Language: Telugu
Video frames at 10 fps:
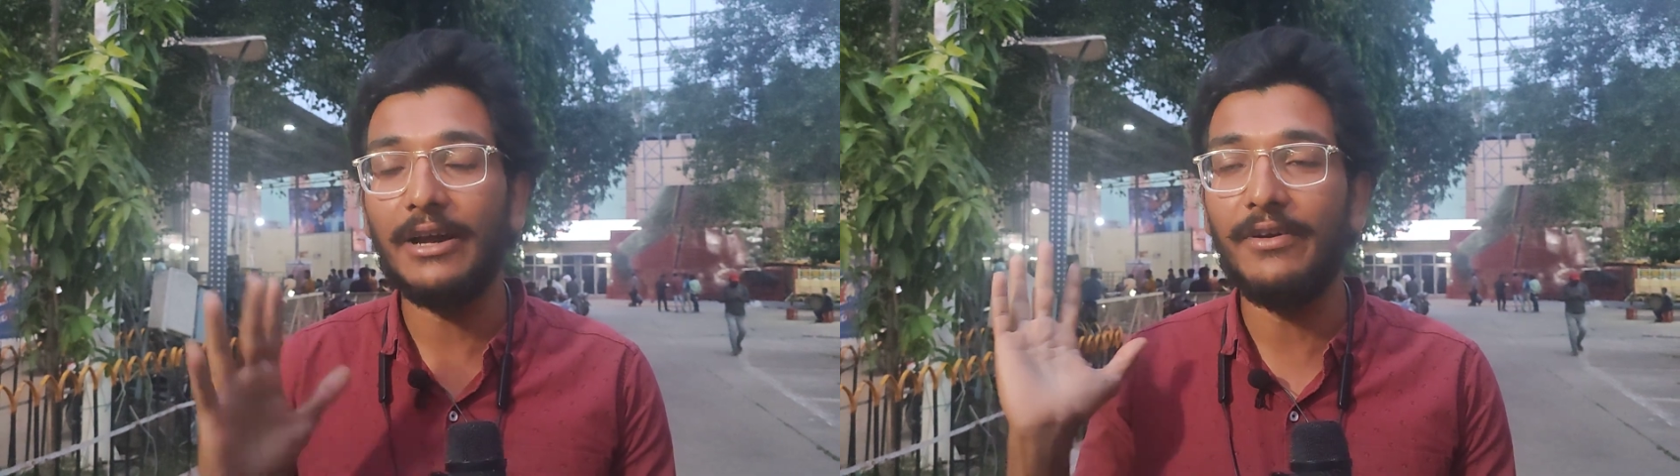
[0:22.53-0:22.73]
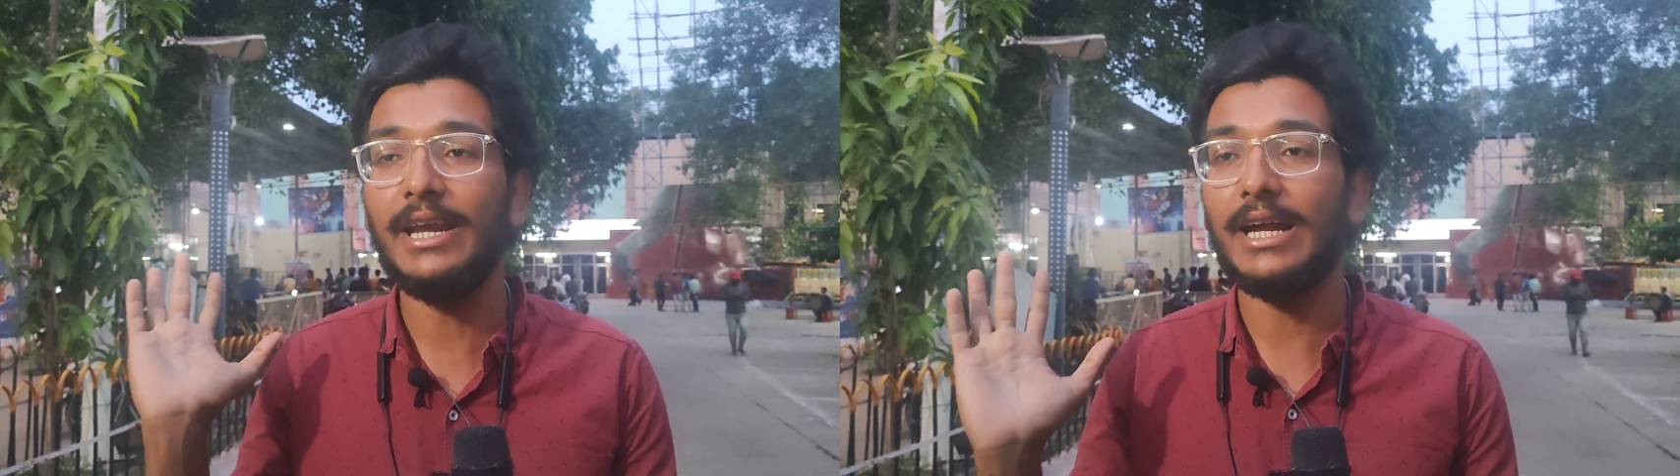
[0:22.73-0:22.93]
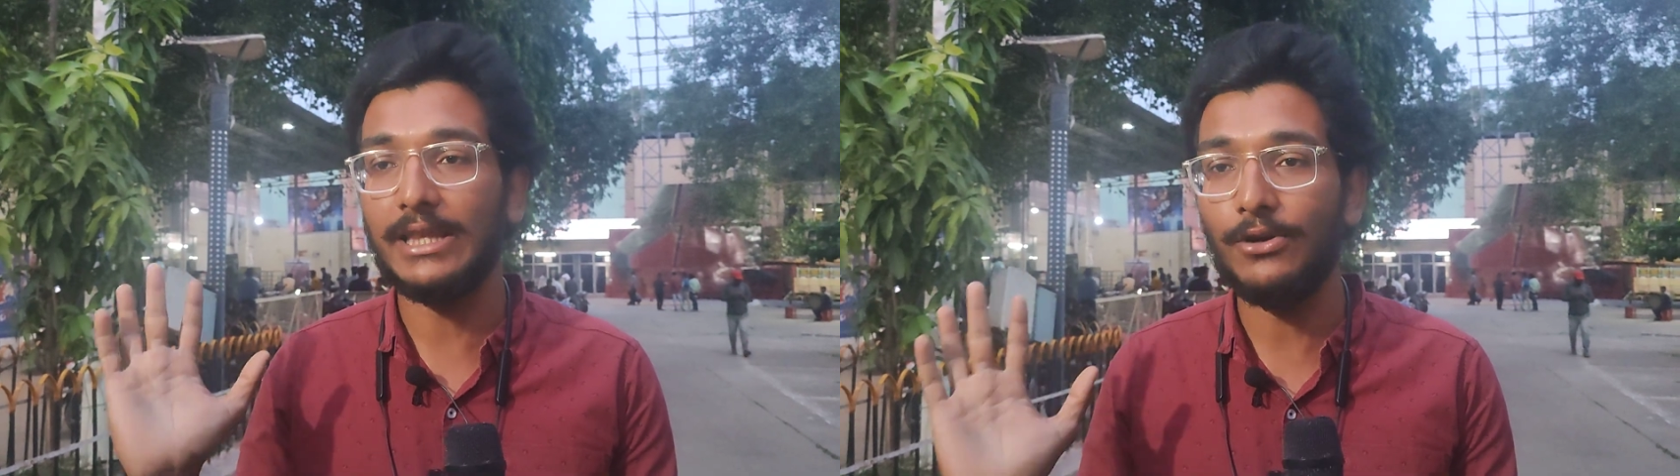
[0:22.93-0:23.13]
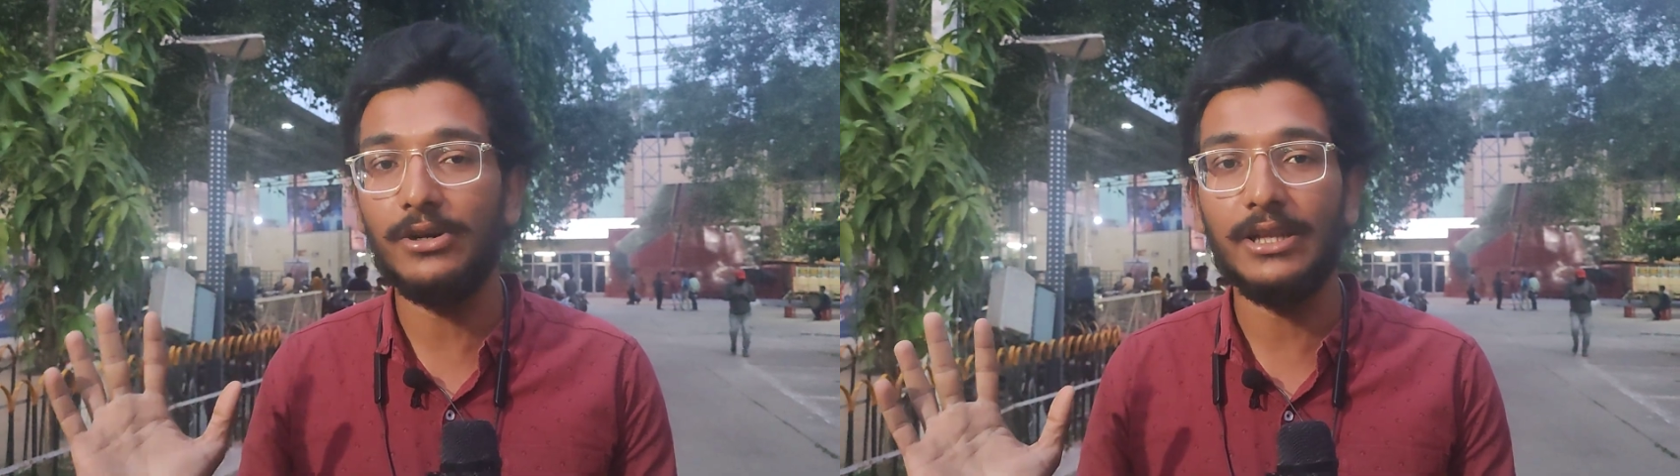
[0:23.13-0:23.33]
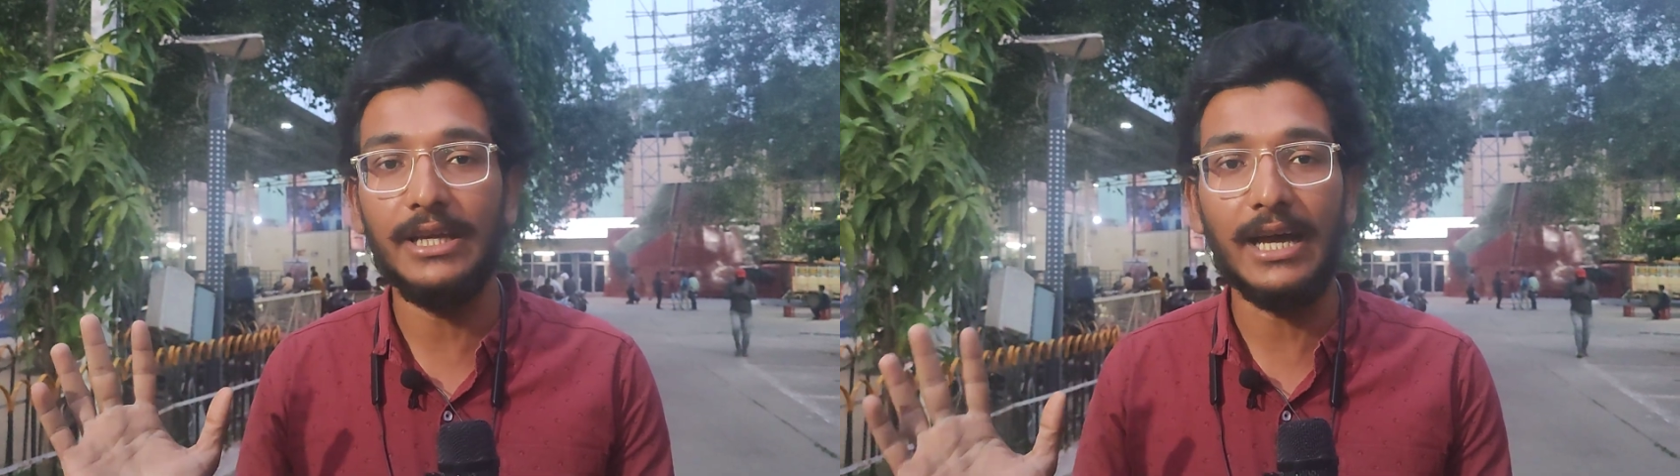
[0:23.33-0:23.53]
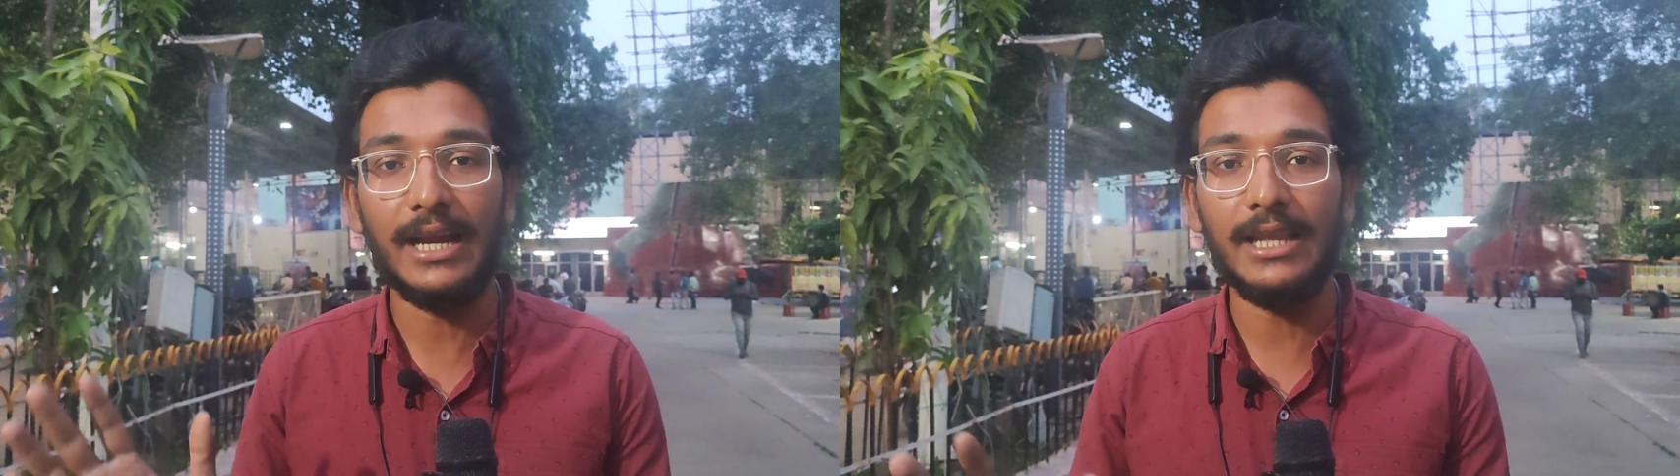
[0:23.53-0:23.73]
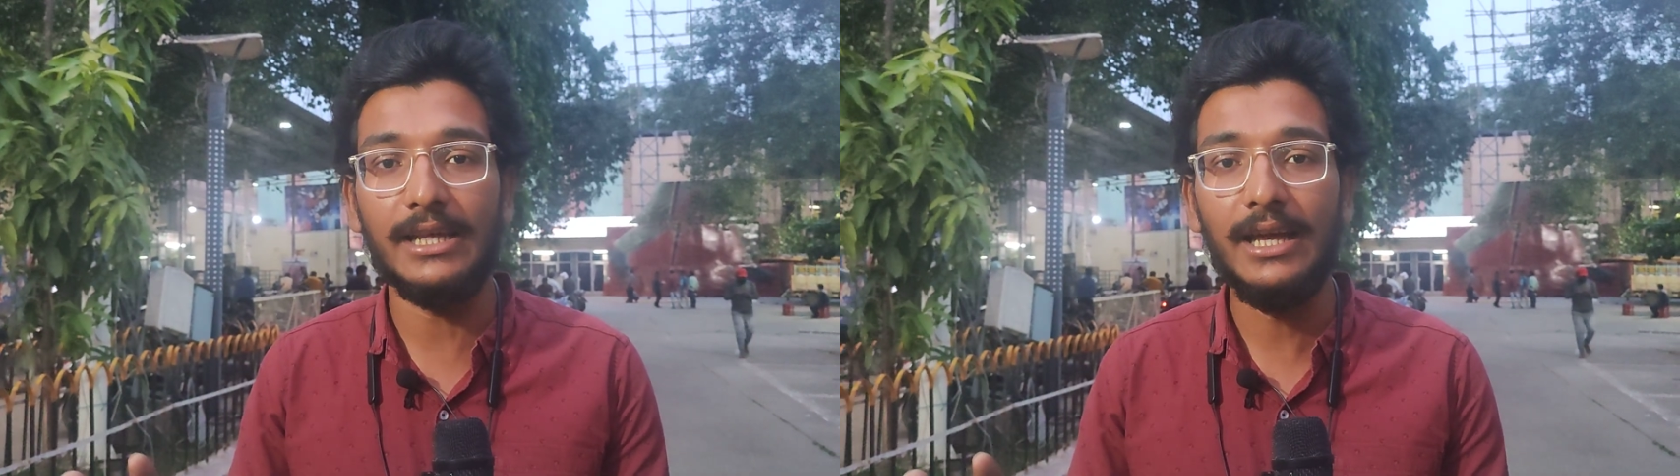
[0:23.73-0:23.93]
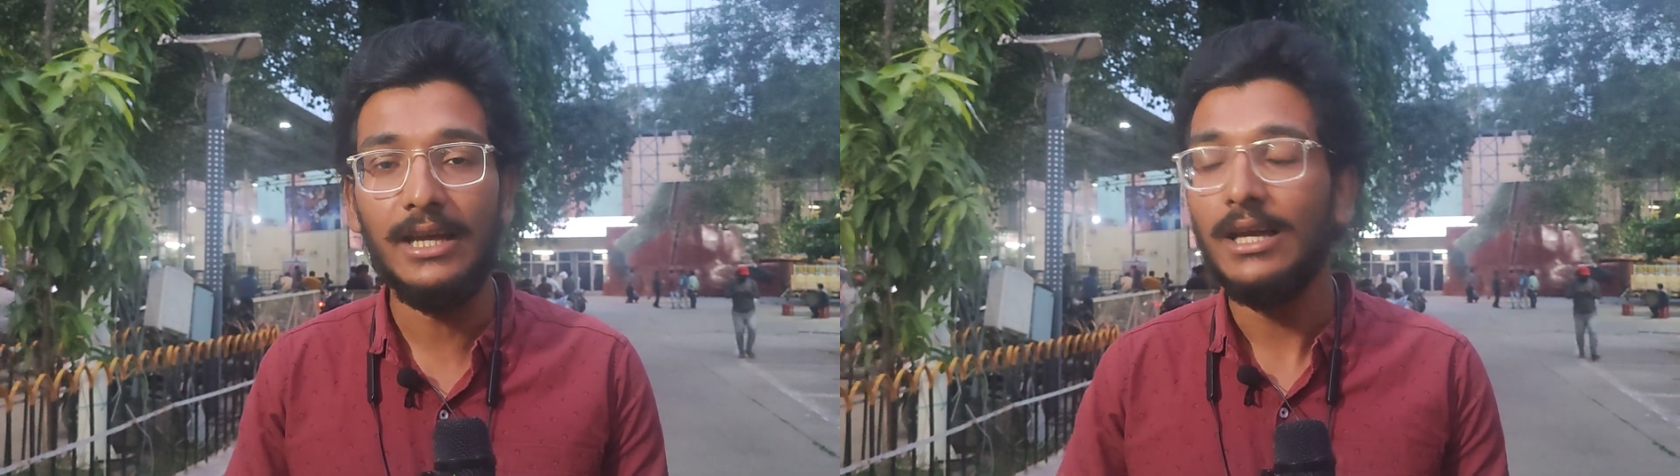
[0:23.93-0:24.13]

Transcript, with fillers: వేరే కథ ఉంటుంది ఇక అన్నది